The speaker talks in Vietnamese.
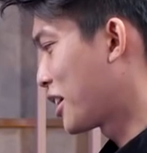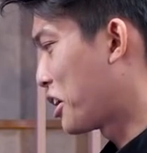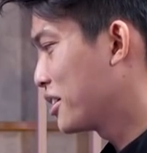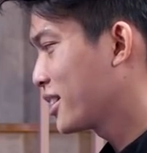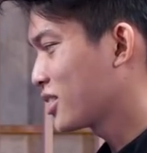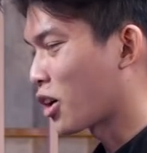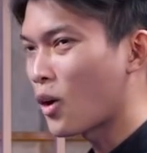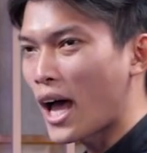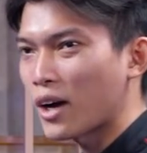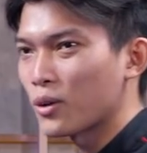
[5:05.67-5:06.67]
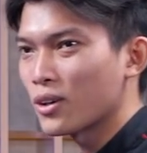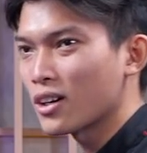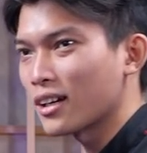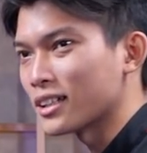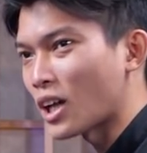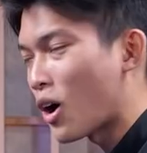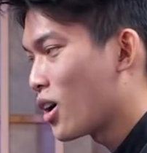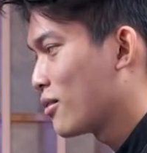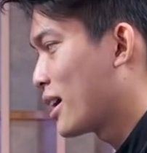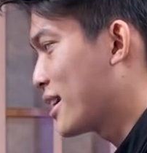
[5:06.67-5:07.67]
đó chứng tỏ loa của nó rất là
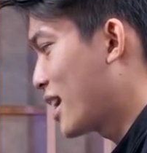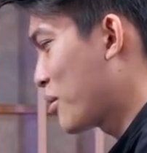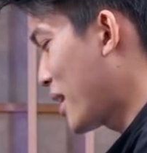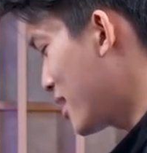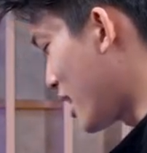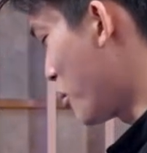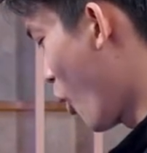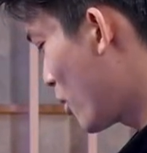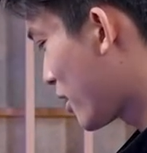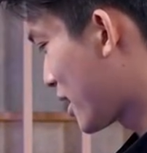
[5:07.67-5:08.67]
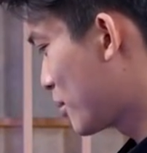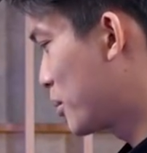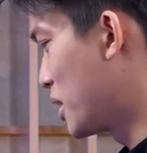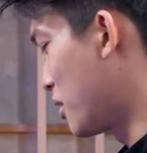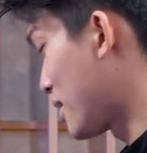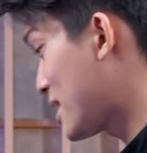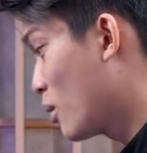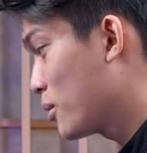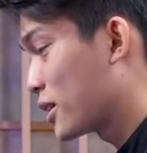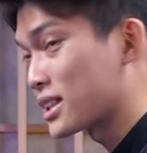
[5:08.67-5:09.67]
to và như anh em thấy chỉ 40% âm lượng và
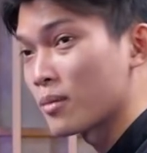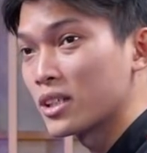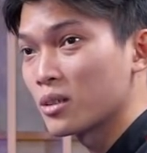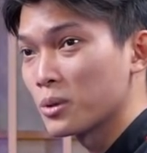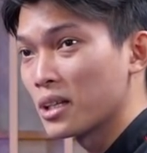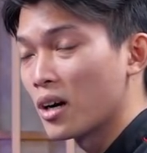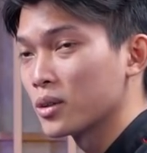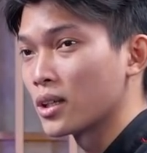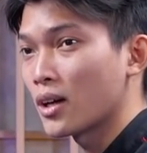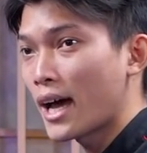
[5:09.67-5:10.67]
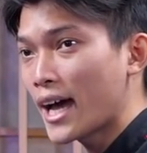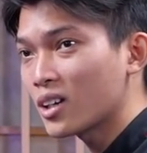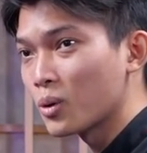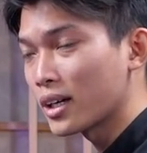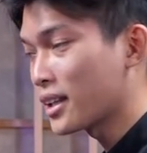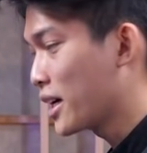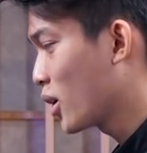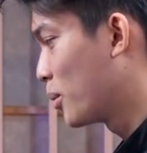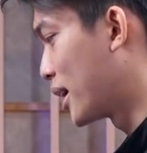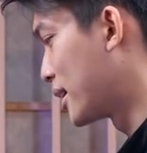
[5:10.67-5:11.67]
60% ở trong Windows thì nó át luôn cái
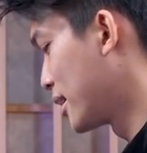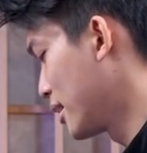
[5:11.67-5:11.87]
tiếng của mình